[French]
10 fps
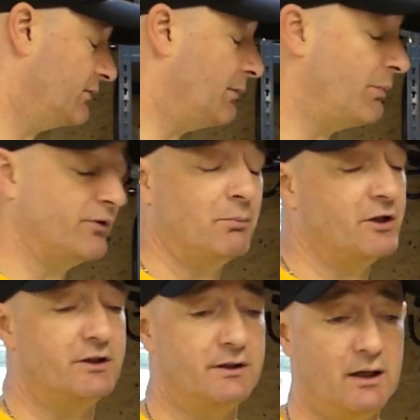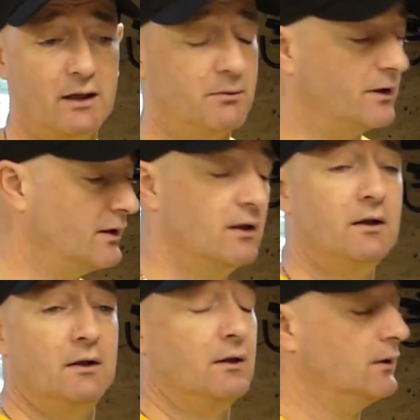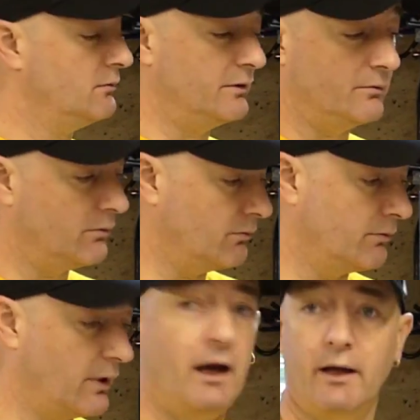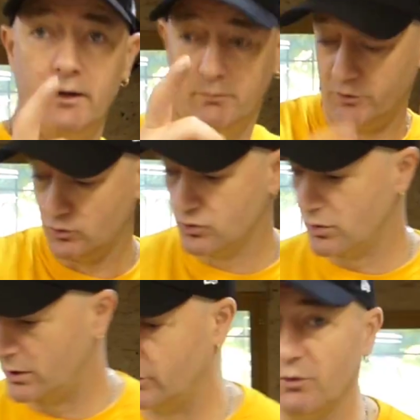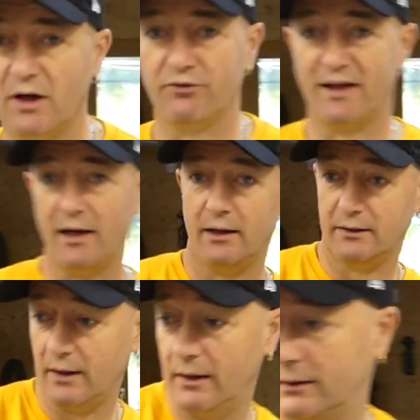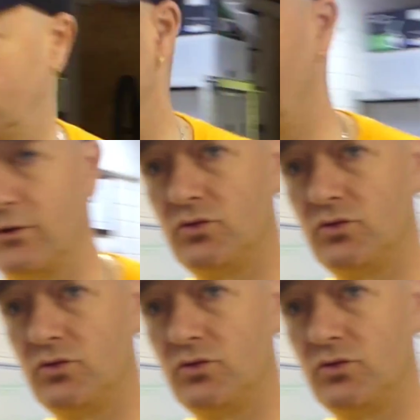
C'est pas, c'est pas génial, mais, mais bon. Eh, du coup, euh, je me lave très, très, très, très